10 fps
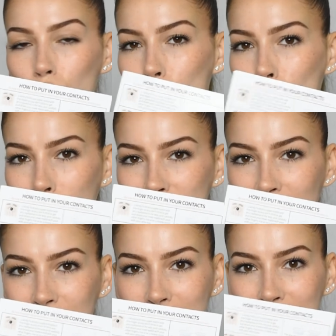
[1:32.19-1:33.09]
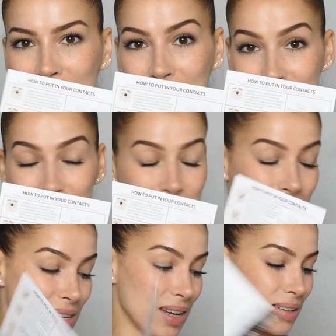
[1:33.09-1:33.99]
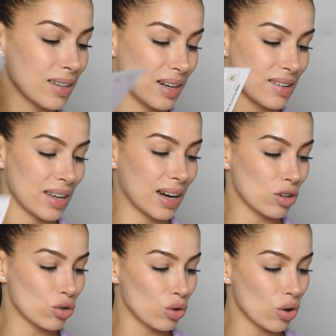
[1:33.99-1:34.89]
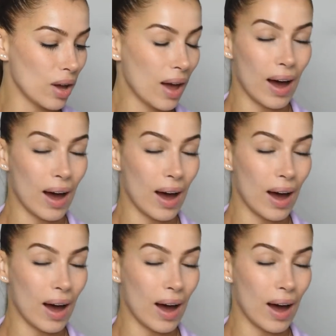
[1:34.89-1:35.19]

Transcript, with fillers: cómo aplicarte las lentillas, que en este caso